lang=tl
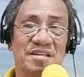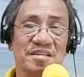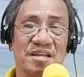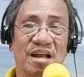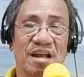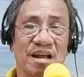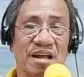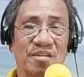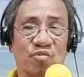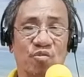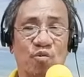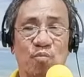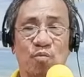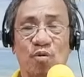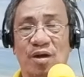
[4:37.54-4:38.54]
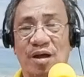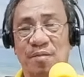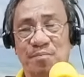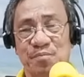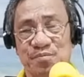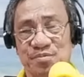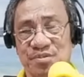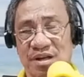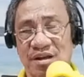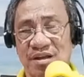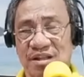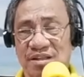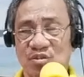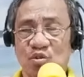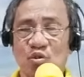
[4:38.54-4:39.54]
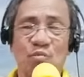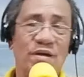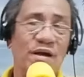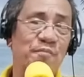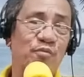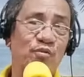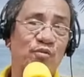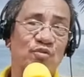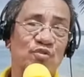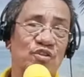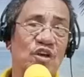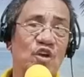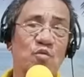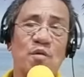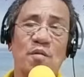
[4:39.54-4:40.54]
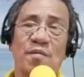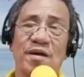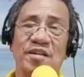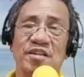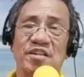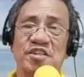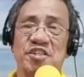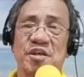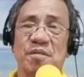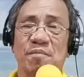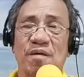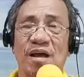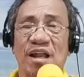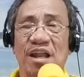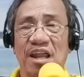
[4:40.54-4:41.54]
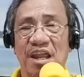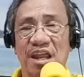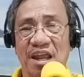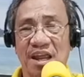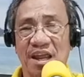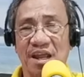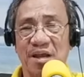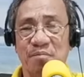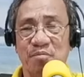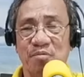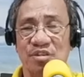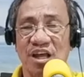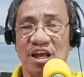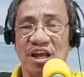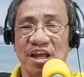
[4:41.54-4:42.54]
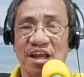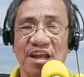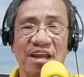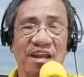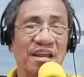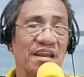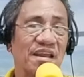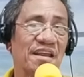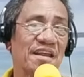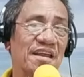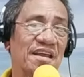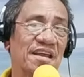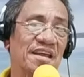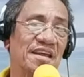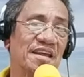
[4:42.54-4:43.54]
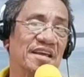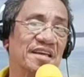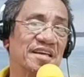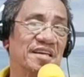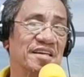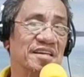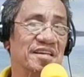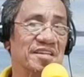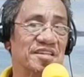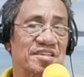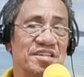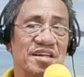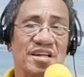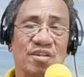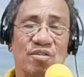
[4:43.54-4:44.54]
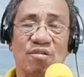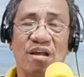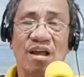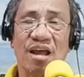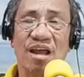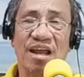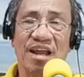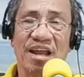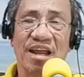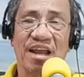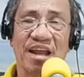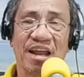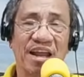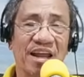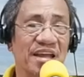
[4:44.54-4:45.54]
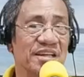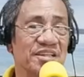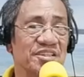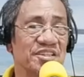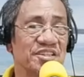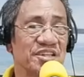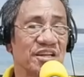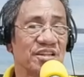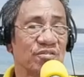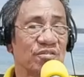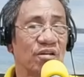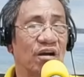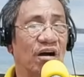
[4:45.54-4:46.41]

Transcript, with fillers: Sangkan to kupuap, sangkan ko ah, kumapulos nga rumaman sa bali nga putahe. Siyak to lang, siyak to lang,